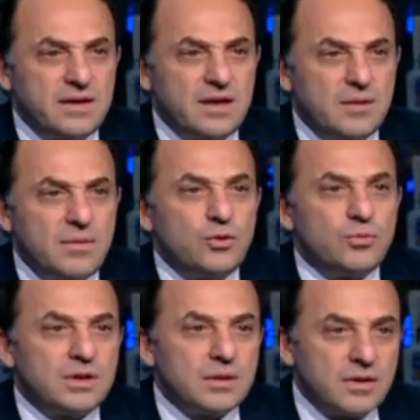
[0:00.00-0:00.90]
يعني منه
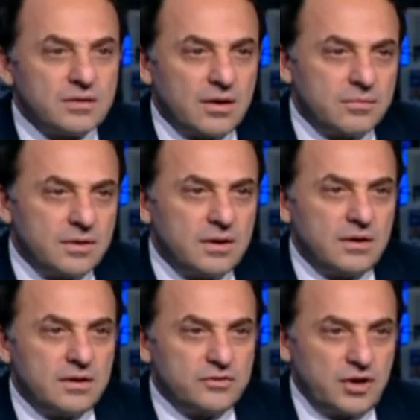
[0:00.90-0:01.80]
مثل مطعم
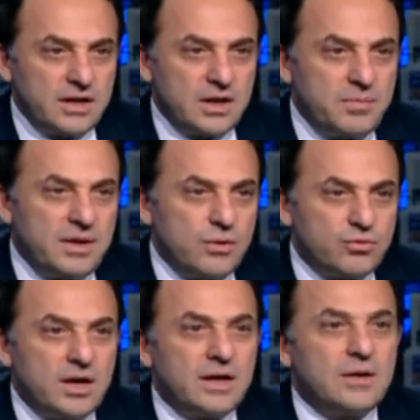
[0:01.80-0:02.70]
شغله كبيره
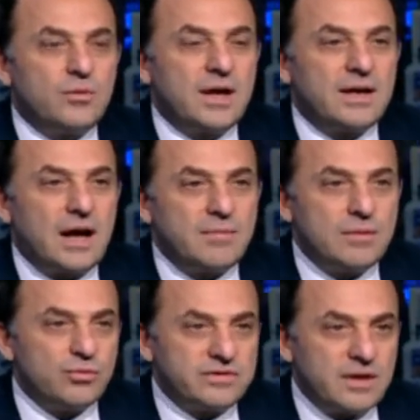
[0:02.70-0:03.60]
وشغله وكان
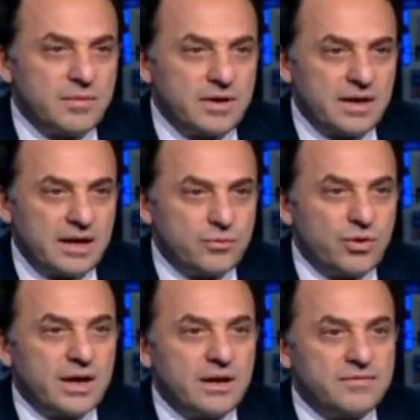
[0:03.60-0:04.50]
عمل مستمر يعني
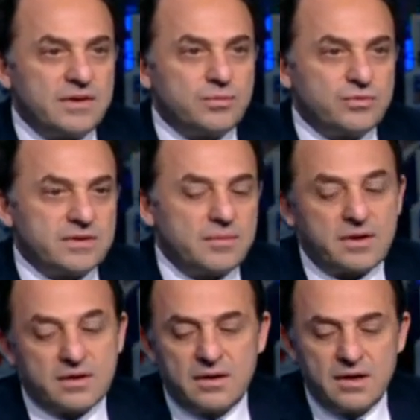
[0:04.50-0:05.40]
مخالفات
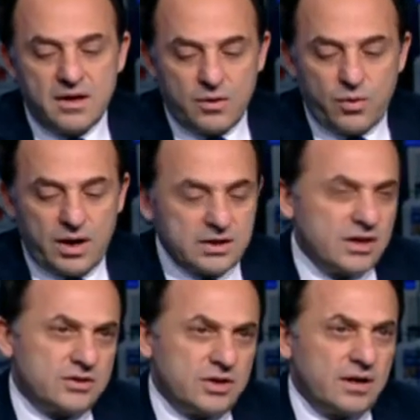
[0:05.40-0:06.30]
مستمره
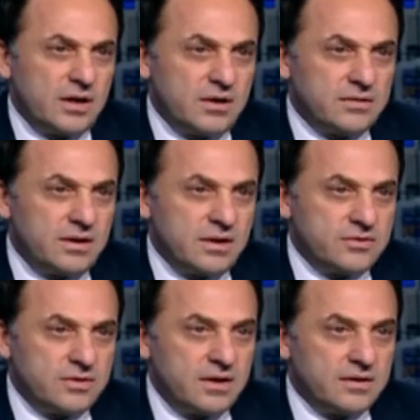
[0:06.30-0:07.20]
وهي شغله خطيره
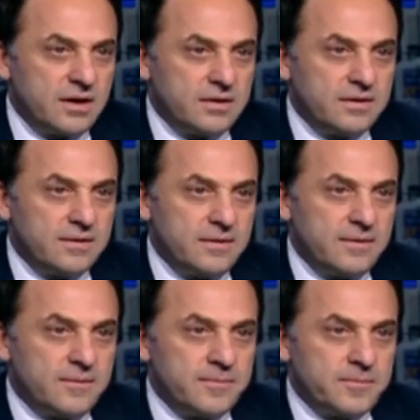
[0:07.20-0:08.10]
جدا يعني
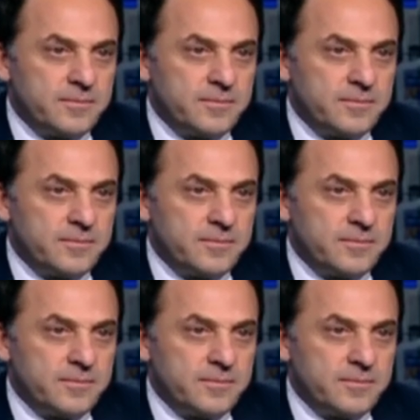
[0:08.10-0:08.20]
نعم